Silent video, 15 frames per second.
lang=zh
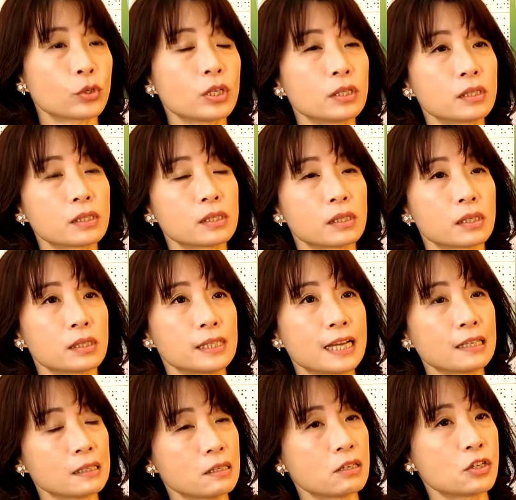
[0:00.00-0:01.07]
所以这个
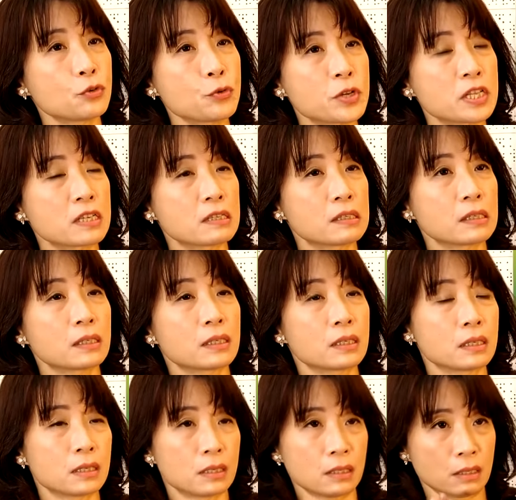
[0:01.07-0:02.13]
家庭资源的这
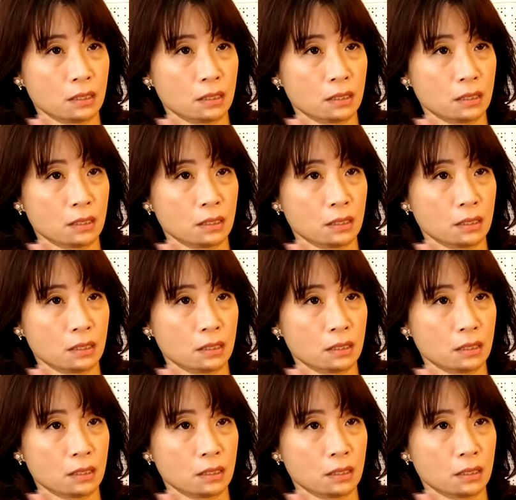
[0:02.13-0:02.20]
个